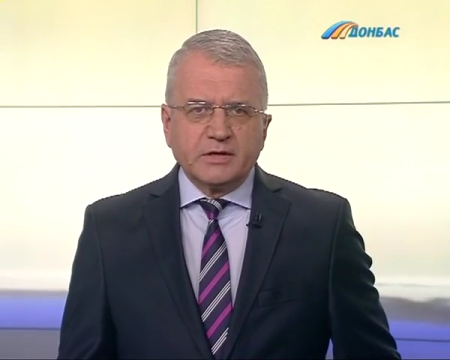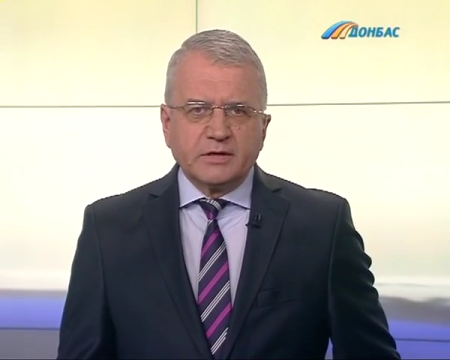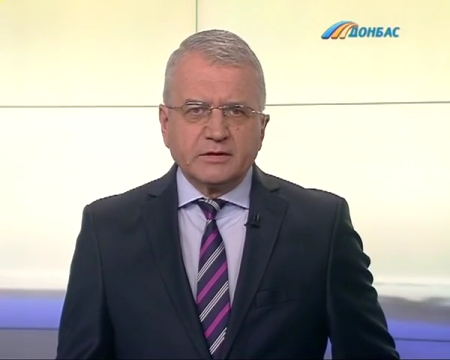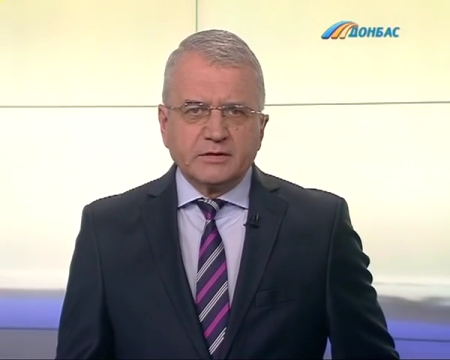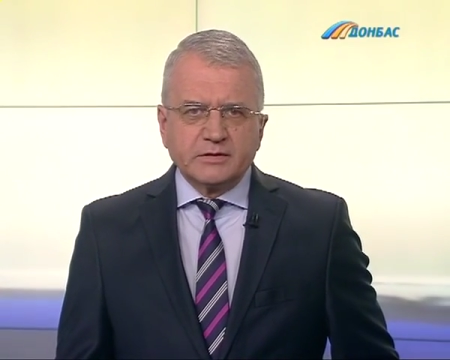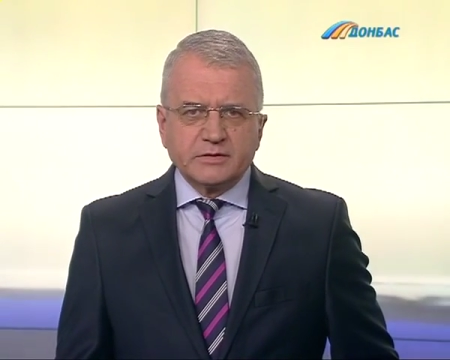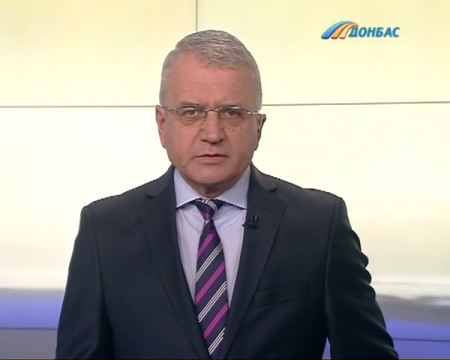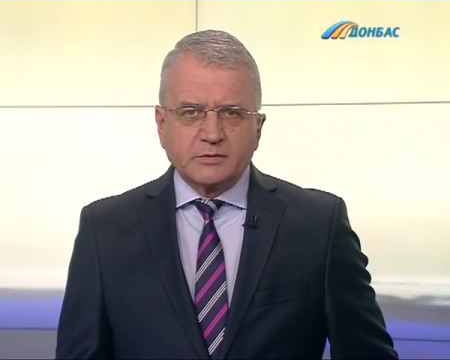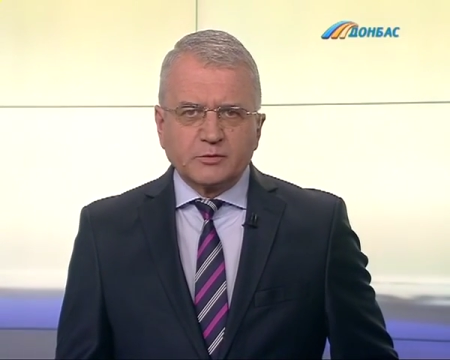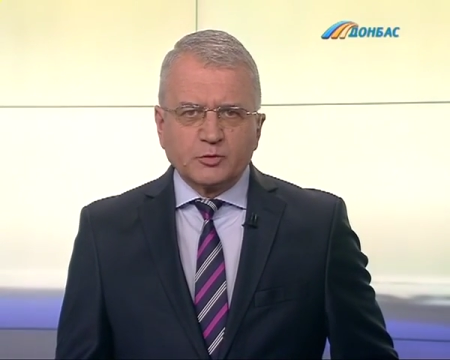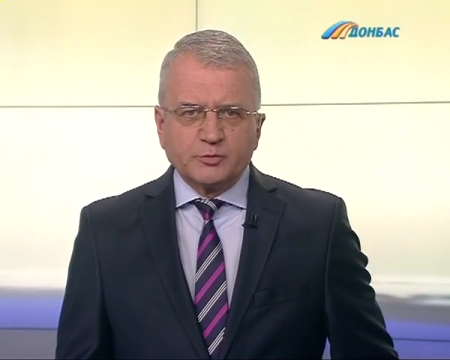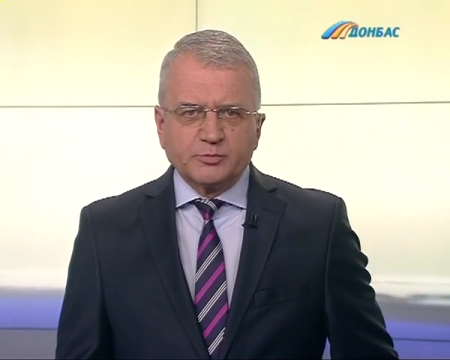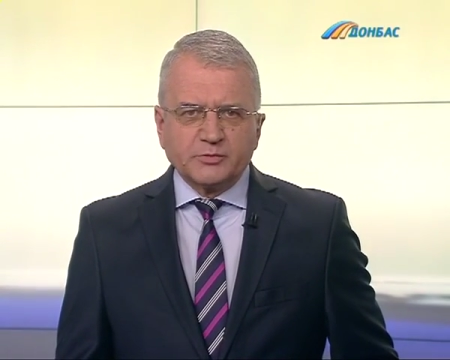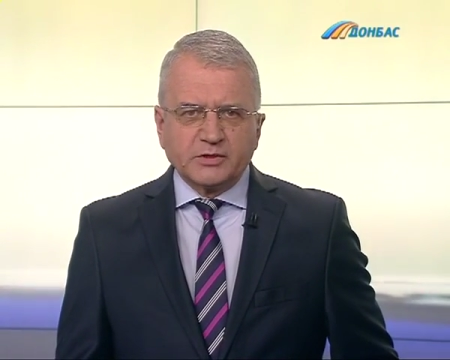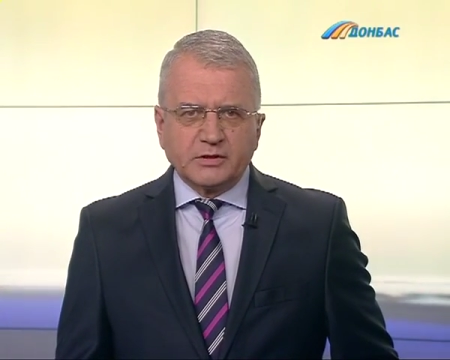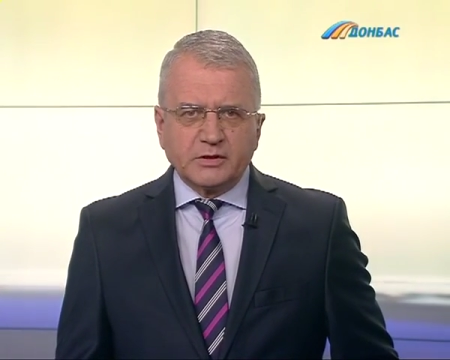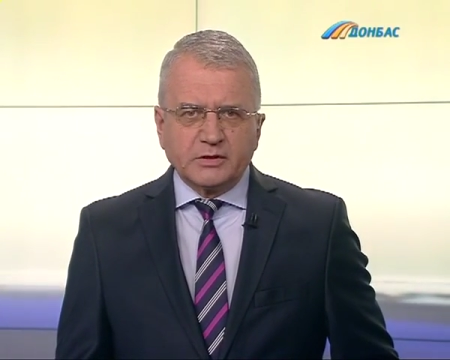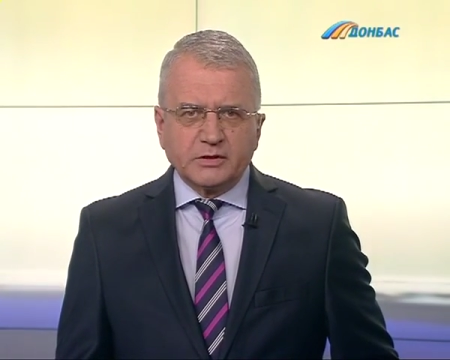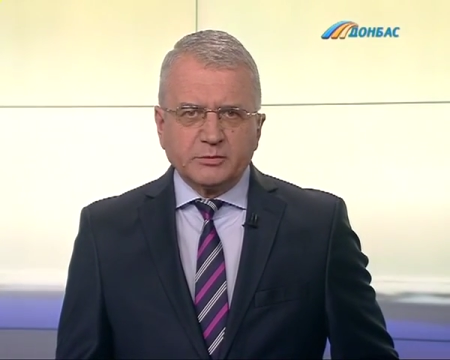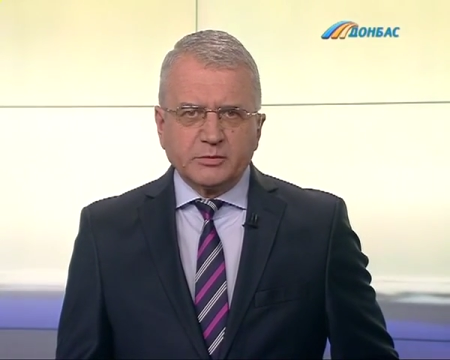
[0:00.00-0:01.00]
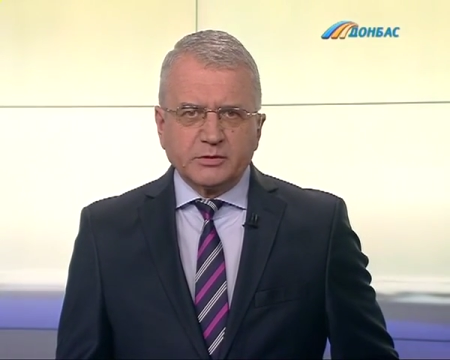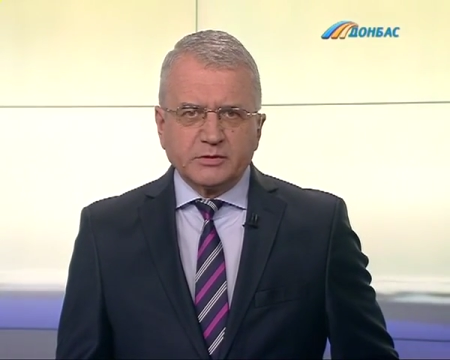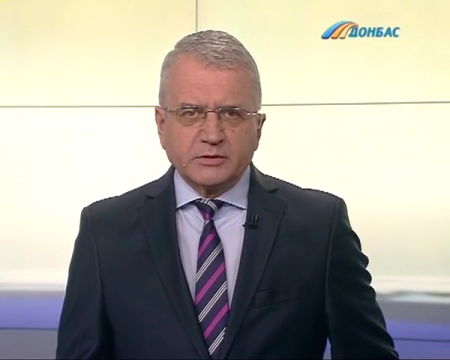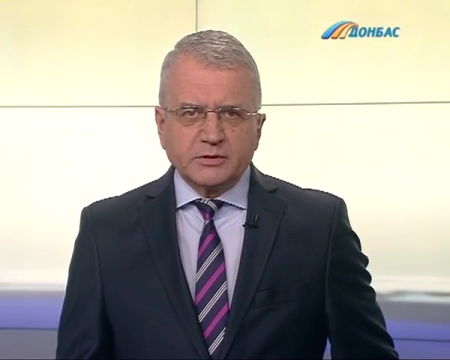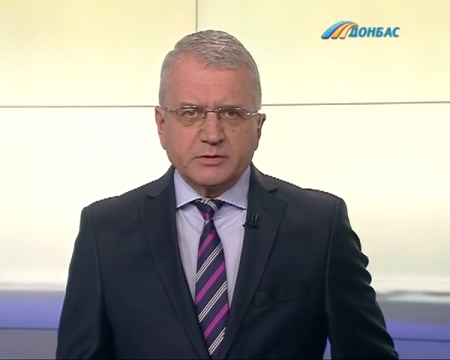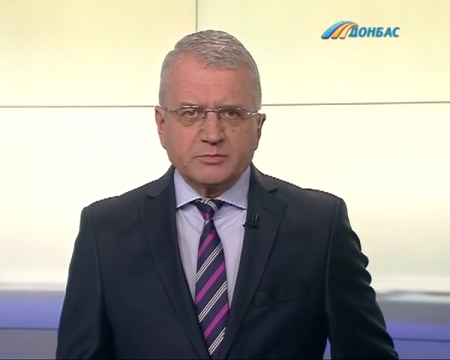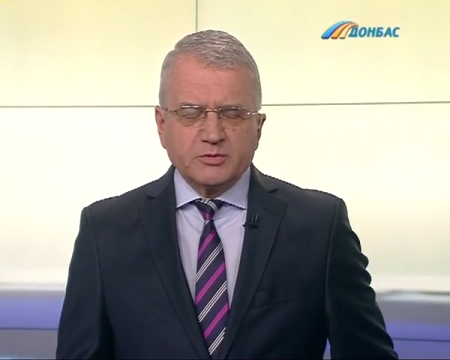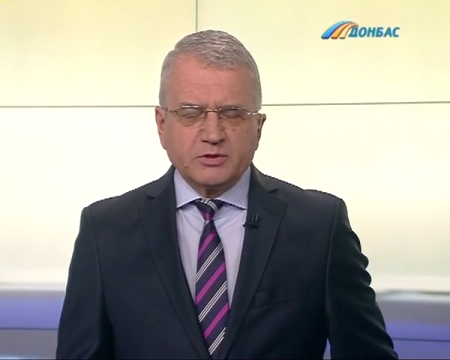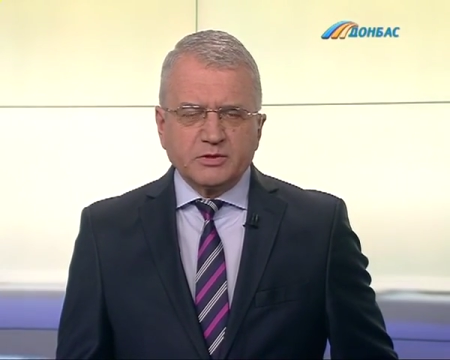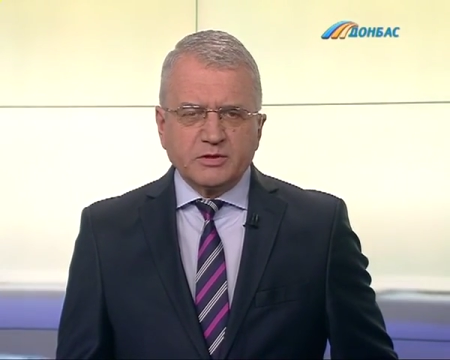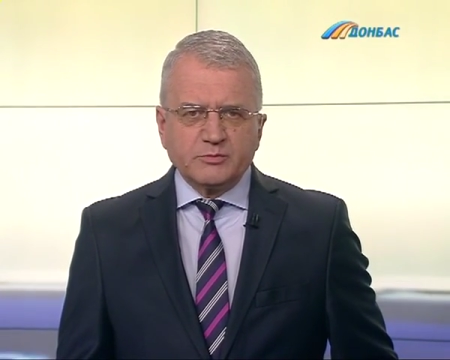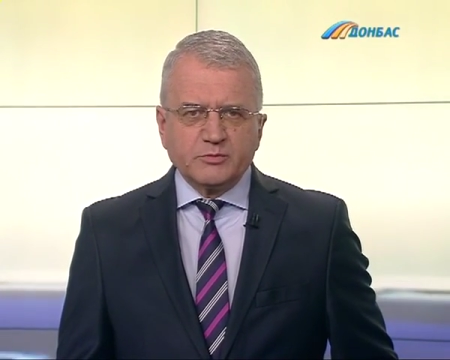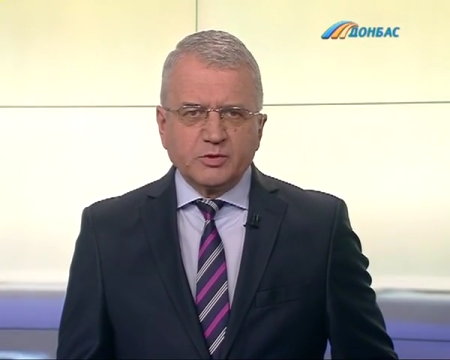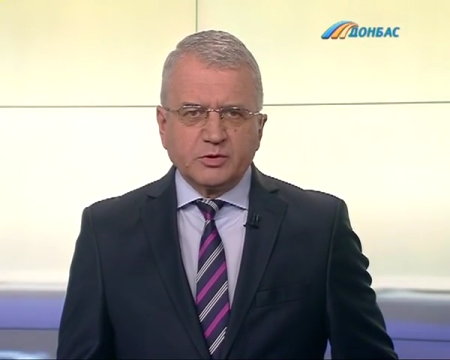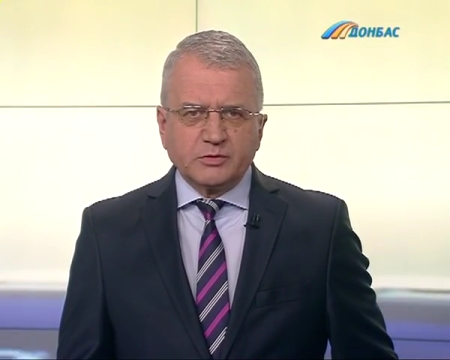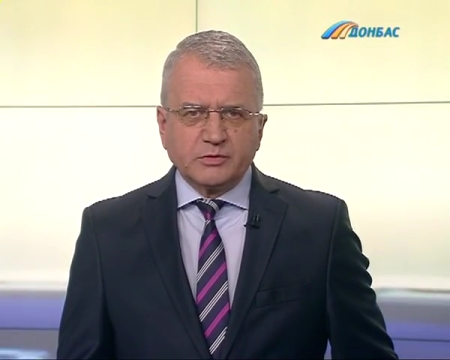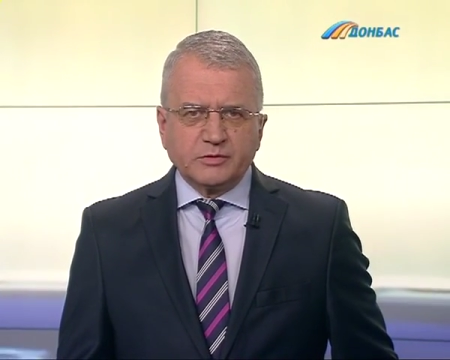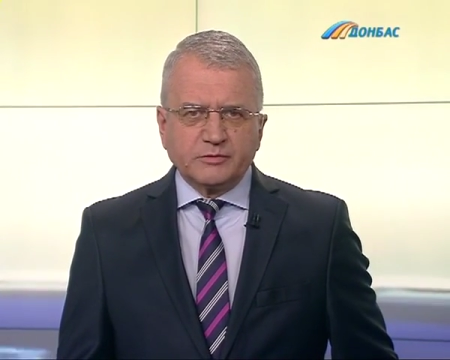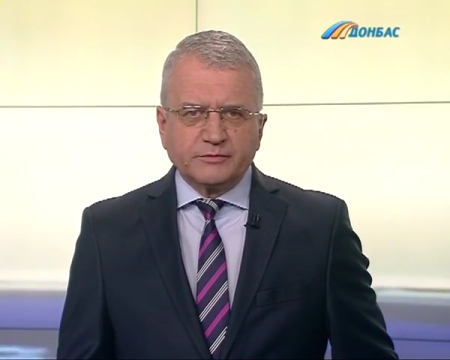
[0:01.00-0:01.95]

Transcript: из крупнокалиберных минометов.